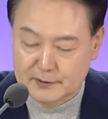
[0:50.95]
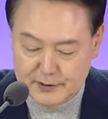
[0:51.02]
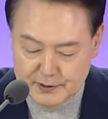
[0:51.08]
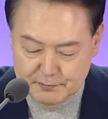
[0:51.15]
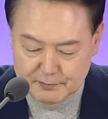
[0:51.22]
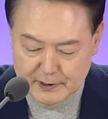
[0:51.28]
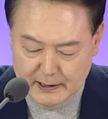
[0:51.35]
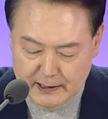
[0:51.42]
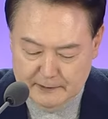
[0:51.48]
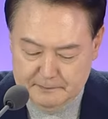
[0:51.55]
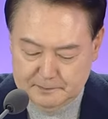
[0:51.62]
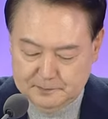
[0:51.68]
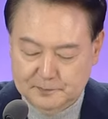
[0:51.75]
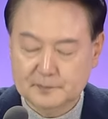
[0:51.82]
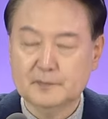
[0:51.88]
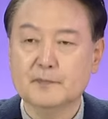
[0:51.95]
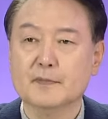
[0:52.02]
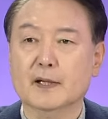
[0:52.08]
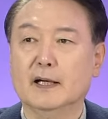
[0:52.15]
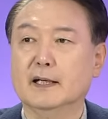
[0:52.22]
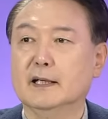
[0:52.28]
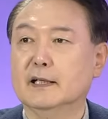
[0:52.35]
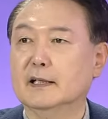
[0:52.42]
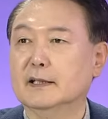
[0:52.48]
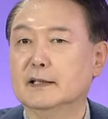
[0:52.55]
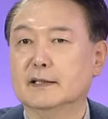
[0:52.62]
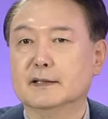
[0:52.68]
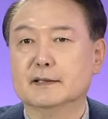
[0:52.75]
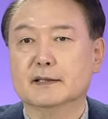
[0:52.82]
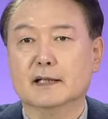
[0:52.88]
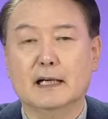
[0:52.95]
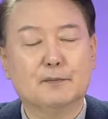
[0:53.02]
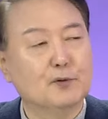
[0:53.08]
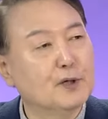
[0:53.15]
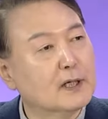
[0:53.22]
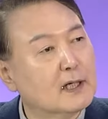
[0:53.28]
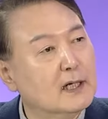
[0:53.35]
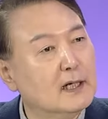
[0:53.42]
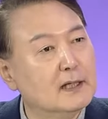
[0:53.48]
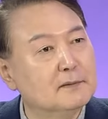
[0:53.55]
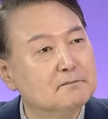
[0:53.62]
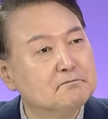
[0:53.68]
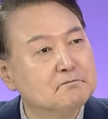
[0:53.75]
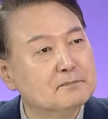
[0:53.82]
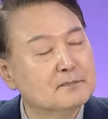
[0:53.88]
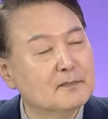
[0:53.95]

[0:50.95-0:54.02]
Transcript: 것입니다. 가보니까